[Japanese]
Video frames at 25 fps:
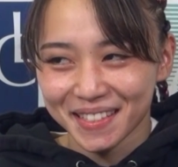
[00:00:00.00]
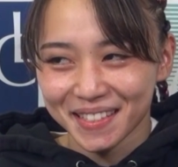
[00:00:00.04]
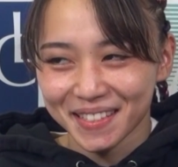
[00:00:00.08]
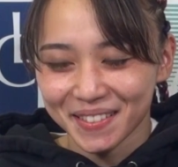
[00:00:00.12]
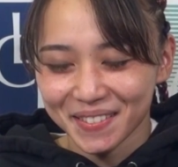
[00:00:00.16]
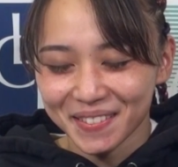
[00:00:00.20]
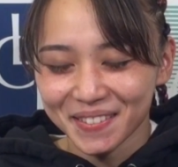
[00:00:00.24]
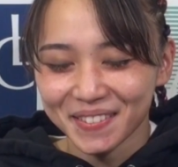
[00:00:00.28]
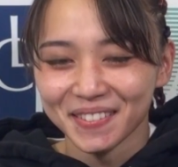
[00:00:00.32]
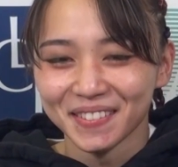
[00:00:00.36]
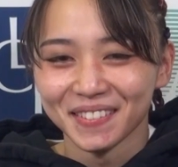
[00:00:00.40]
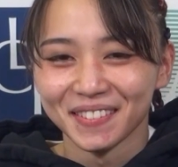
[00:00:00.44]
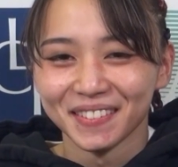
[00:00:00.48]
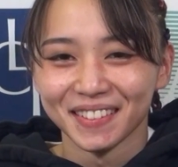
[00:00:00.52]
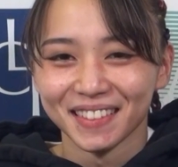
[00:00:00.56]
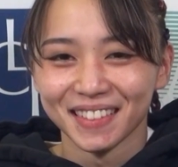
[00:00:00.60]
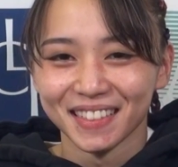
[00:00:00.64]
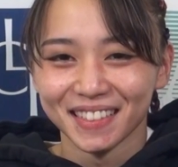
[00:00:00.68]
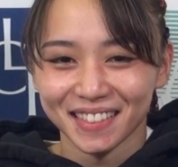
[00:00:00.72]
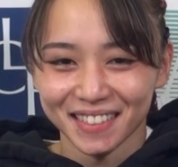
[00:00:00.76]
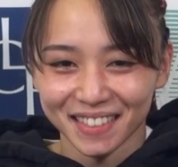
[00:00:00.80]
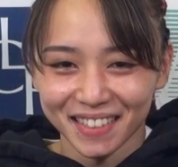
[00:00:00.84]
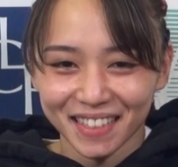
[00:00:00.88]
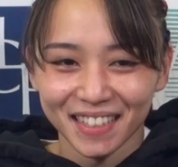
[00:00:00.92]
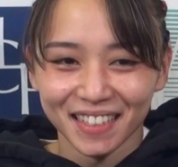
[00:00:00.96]
そう
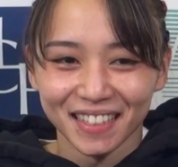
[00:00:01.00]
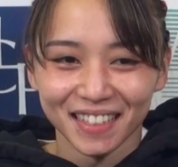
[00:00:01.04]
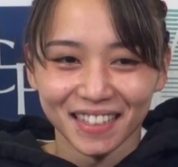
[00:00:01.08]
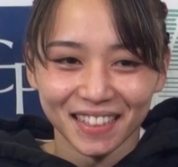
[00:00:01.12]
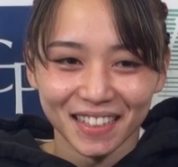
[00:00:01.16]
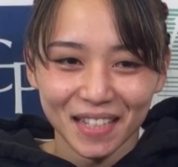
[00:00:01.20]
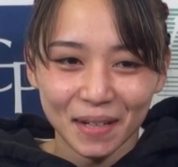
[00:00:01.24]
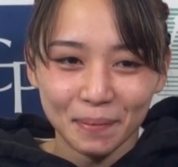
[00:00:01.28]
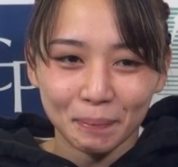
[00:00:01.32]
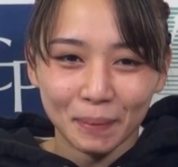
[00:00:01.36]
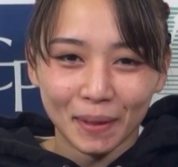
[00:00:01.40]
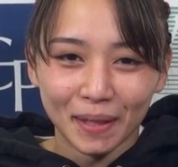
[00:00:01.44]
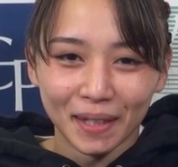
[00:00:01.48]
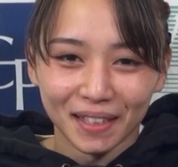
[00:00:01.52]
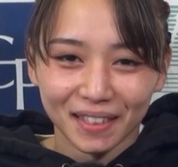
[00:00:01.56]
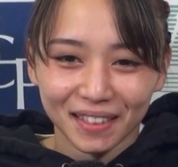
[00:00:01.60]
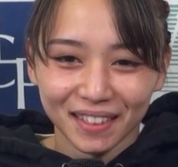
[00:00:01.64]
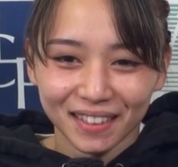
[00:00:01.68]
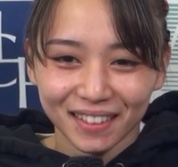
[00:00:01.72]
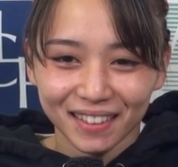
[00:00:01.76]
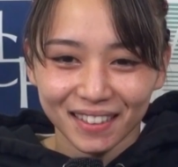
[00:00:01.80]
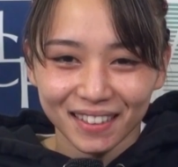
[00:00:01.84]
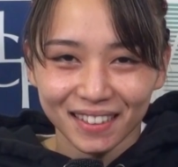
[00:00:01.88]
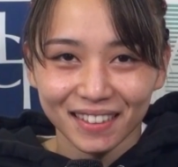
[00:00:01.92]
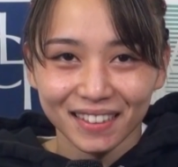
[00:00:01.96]
ですね、やっぱ
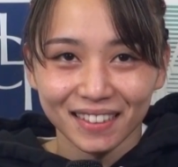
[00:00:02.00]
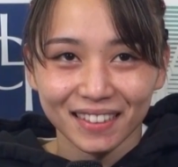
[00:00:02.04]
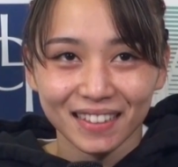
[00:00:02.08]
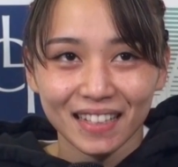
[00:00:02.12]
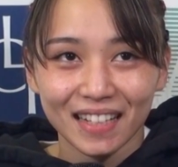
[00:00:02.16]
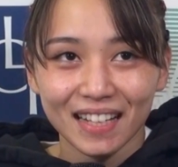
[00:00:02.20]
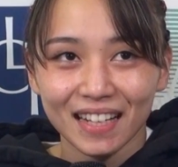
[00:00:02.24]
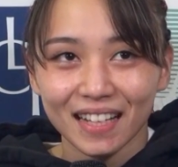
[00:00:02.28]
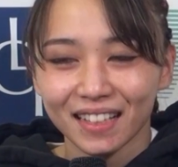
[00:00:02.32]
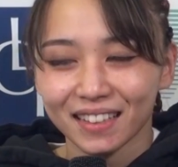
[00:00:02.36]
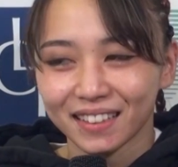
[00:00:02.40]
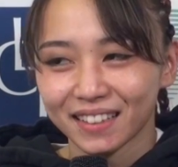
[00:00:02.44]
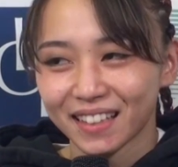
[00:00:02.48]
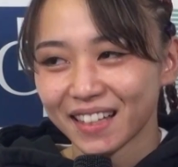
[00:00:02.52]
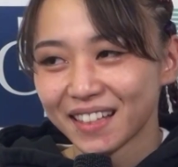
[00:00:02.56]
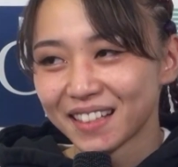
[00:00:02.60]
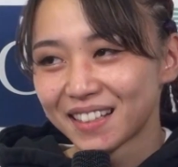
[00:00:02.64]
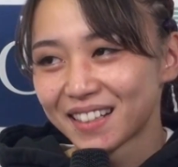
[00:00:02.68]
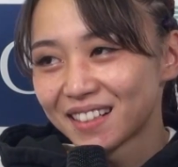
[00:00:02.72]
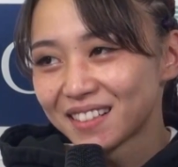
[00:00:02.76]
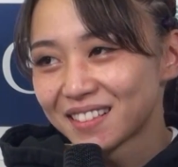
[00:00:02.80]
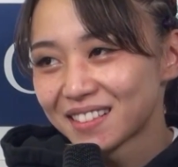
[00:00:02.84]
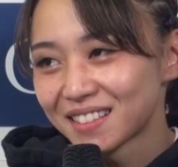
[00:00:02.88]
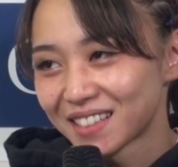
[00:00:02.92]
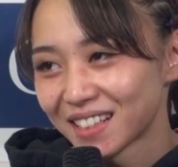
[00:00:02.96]
体
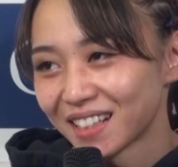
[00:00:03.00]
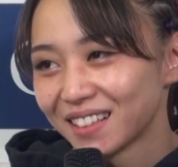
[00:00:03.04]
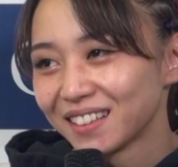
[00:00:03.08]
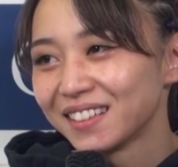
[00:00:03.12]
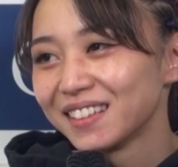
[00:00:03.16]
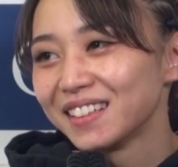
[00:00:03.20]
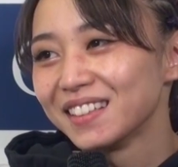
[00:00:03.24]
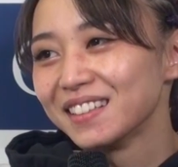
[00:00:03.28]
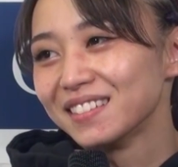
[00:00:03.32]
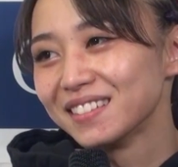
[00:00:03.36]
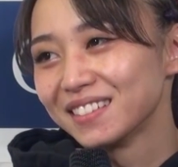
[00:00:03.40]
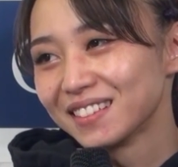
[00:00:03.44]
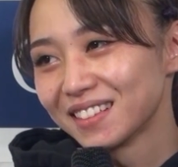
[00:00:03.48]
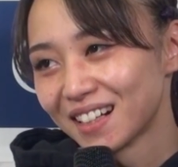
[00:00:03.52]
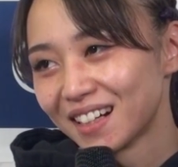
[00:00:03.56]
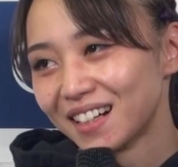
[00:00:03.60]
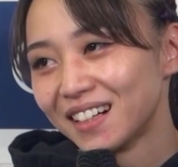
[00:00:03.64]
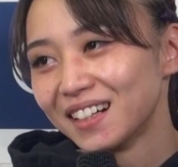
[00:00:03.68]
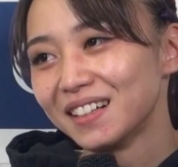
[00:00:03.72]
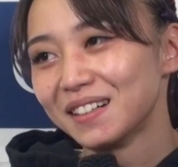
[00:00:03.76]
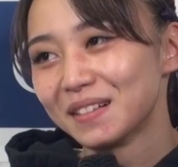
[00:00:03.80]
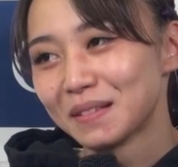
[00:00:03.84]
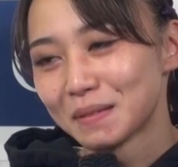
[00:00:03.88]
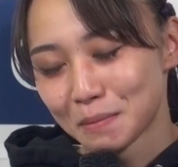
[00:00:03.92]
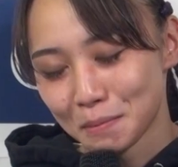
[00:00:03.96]
格差っていう
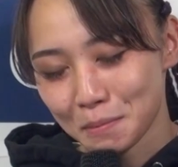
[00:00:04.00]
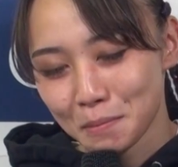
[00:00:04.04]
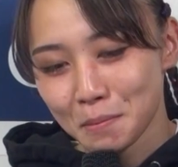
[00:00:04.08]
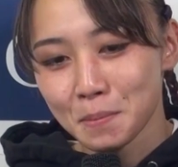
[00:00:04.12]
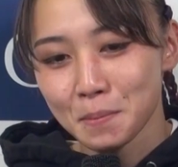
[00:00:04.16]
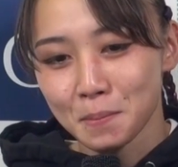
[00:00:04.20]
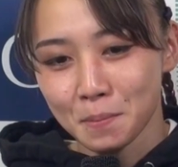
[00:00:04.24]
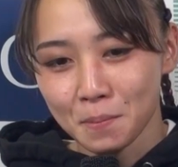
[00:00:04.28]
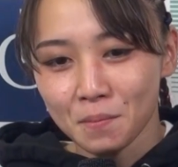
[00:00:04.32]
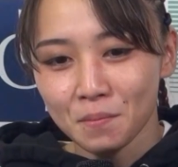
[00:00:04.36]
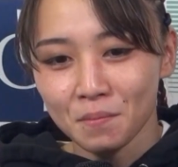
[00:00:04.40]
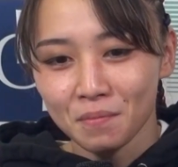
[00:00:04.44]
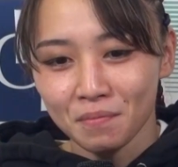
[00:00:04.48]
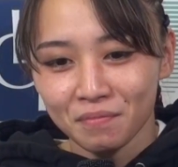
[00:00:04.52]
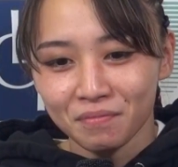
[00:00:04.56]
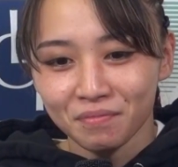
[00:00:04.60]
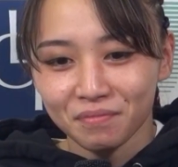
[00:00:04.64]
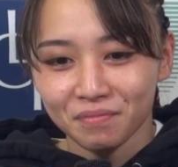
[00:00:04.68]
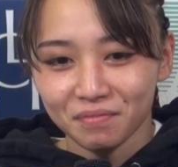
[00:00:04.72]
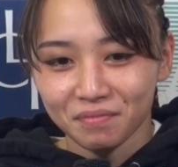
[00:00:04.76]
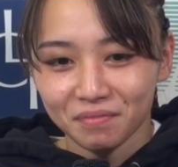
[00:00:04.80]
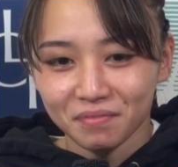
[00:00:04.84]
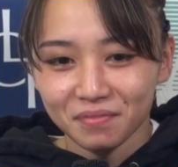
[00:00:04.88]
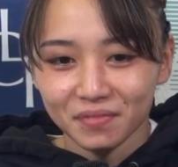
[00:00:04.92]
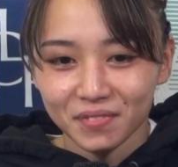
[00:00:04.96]
か、
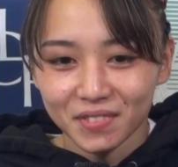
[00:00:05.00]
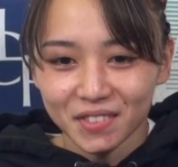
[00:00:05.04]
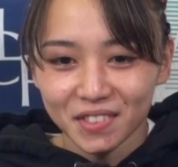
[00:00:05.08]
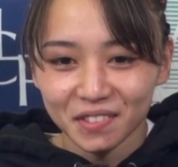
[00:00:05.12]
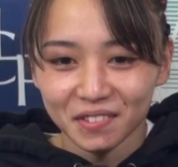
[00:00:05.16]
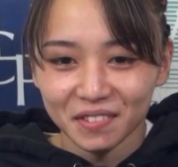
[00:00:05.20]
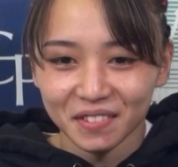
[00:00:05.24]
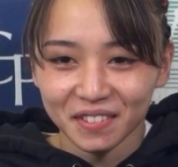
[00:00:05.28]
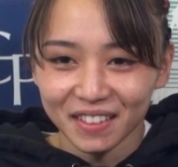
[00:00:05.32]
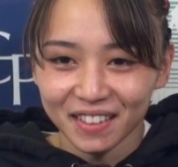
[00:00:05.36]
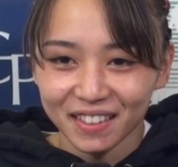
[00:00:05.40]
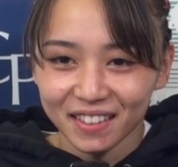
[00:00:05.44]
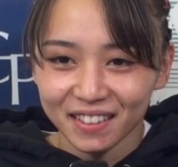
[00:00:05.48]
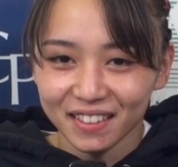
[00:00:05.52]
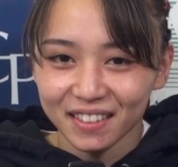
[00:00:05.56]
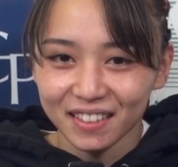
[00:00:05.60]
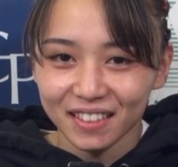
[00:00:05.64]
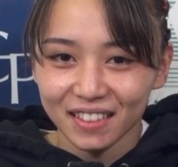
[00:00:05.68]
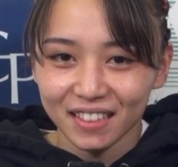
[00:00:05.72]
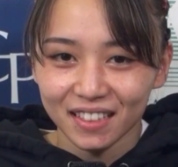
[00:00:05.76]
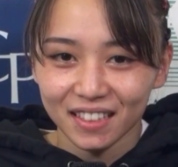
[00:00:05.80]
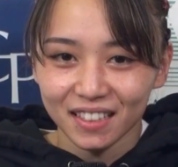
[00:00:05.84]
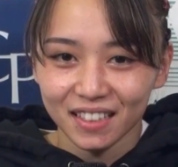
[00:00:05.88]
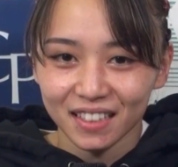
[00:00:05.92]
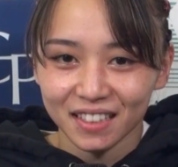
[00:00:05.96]
うん、ちょっと
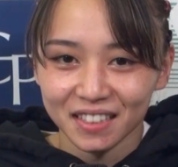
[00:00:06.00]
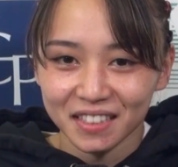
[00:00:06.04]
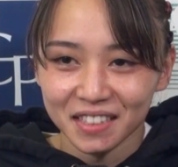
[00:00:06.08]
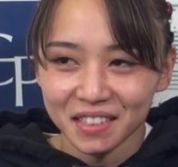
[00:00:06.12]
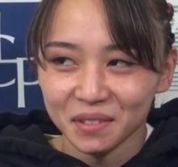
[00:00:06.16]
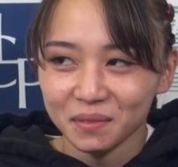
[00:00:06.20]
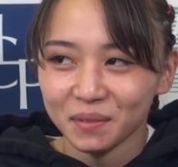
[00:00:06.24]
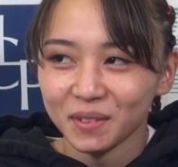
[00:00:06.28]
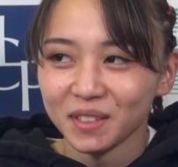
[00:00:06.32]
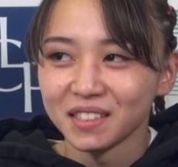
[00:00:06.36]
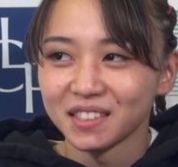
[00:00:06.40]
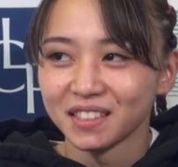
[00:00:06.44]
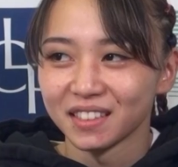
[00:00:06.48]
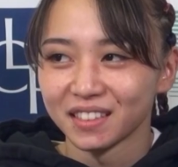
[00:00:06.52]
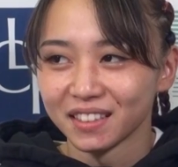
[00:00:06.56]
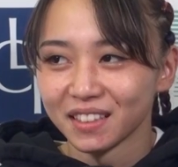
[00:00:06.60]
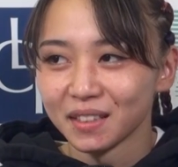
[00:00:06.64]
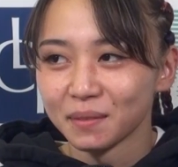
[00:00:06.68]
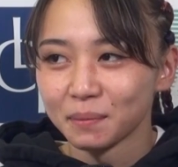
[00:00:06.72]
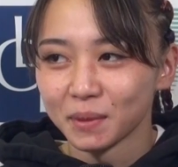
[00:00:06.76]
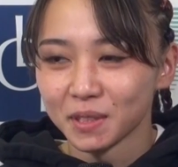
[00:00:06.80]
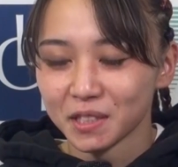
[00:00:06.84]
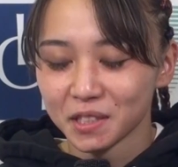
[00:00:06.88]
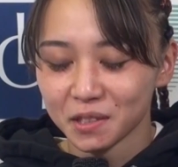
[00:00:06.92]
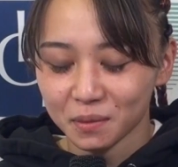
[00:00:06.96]
感じましたね
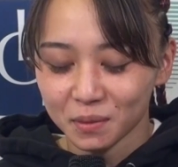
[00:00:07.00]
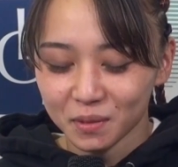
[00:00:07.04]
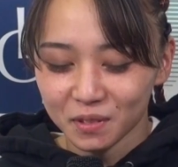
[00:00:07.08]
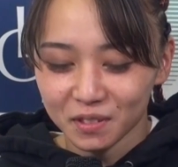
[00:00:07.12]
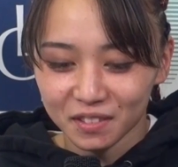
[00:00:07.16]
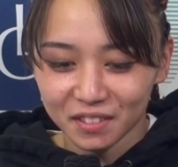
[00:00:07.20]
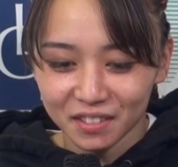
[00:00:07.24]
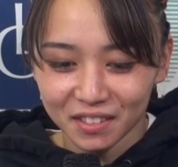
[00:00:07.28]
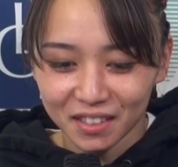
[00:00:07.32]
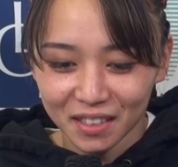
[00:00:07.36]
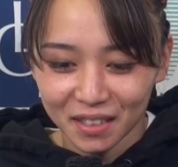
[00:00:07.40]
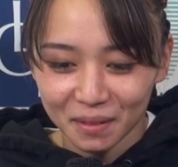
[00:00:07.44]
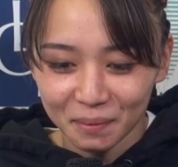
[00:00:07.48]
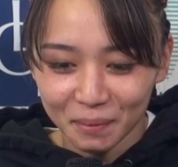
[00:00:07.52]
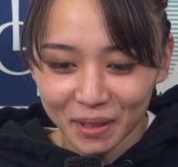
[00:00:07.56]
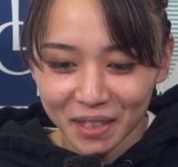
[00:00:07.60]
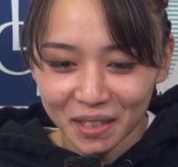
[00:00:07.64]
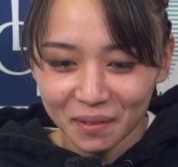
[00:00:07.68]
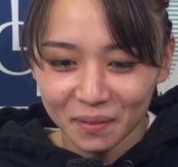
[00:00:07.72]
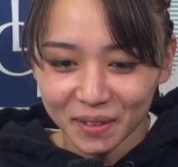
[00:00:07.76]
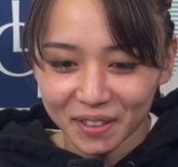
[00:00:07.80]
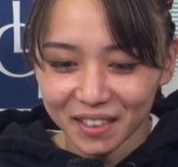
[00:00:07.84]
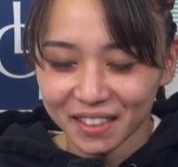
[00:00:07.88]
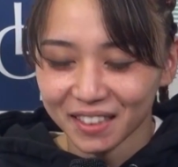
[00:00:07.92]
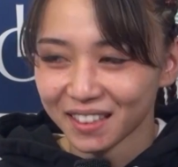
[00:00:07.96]
やっぱ自分がま
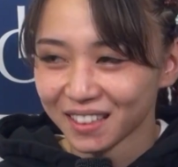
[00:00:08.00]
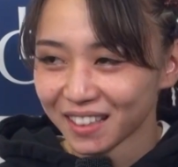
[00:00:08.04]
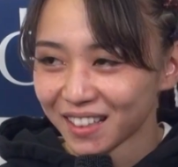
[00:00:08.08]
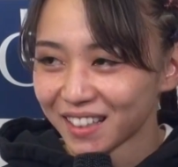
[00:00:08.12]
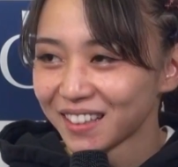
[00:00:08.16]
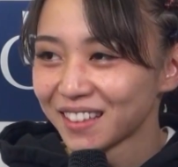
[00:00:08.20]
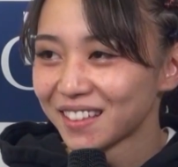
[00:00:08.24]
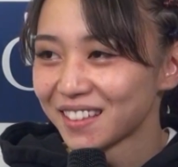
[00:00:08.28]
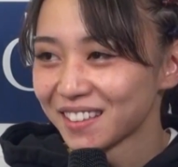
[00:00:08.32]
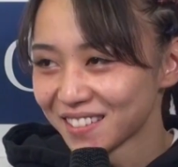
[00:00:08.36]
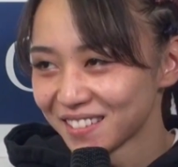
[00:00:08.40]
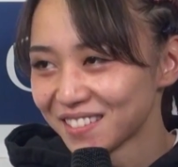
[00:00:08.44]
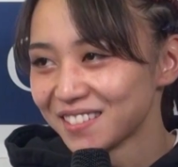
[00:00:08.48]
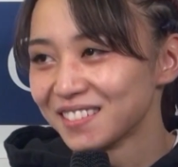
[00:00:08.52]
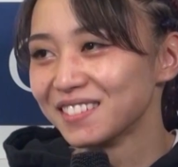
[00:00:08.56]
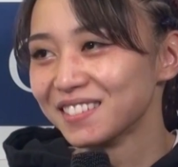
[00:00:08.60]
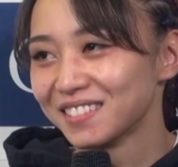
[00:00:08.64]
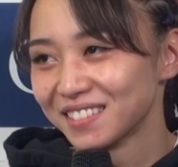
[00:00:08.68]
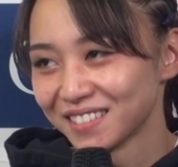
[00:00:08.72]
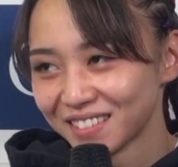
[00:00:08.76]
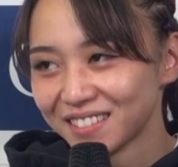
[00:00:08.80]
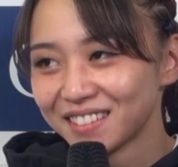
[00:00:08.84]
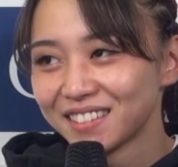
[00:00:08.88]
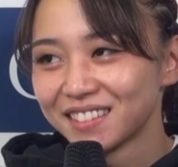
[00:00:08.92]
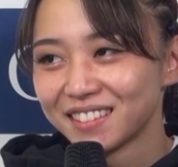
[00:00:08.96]
だまだだなっていう
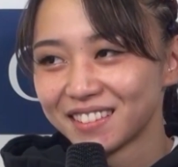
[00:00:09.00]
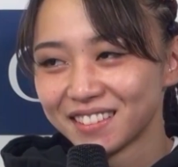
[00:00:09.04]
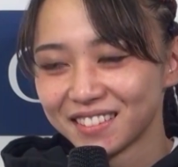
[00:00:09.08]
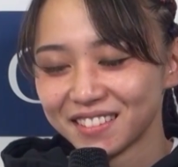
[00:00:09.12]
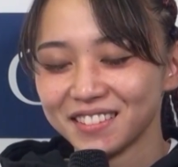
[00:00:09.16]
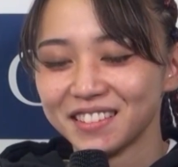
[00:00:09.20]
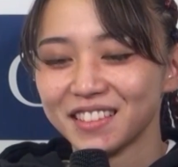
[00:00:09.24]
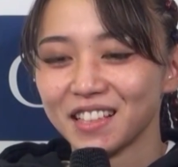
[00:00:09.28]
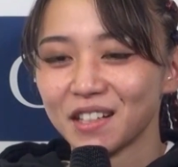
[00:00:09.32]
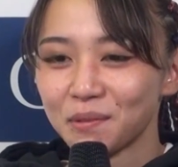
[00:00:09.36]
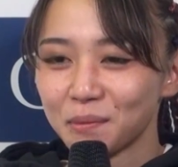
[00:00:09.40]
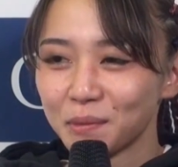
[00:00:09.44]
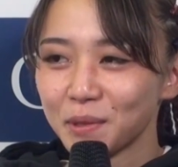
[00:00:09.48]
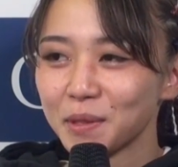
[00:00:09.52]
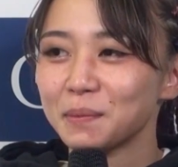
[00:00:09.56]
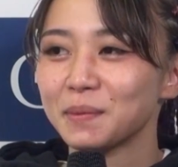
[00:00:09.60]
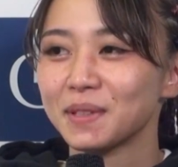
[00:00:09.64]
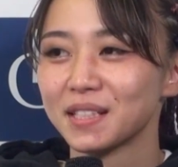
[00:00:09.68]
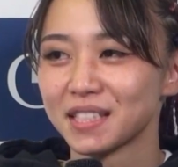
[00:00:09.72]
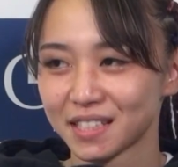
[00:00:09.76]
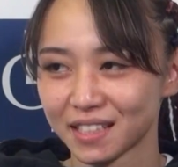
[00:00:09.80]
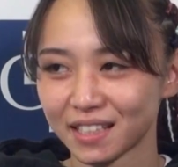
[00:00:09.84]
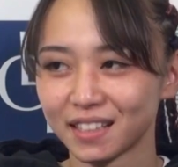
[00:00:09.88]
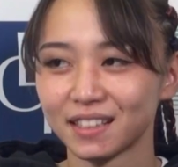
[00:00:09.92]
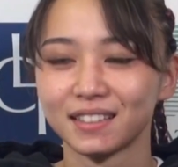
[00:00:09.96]
ふうには思い
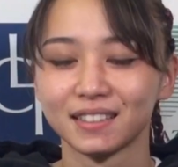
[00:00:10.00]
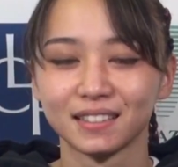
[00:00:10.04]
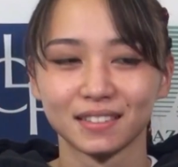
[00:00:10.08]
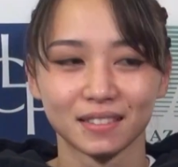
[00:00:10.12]
ました、